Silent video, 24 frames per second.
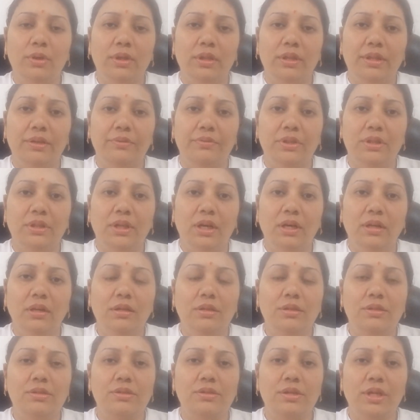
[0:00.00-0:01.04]
कुल देवता
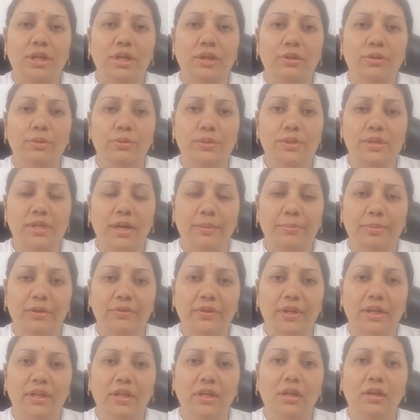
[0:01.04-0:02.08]
श्री तुलजा
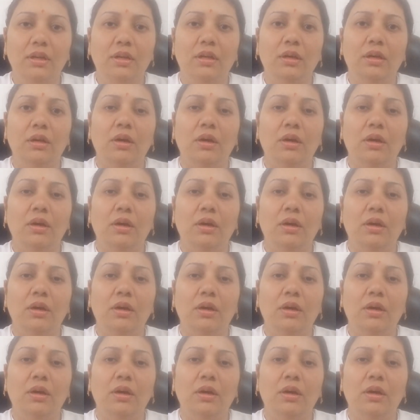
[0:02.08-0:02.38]
भवानी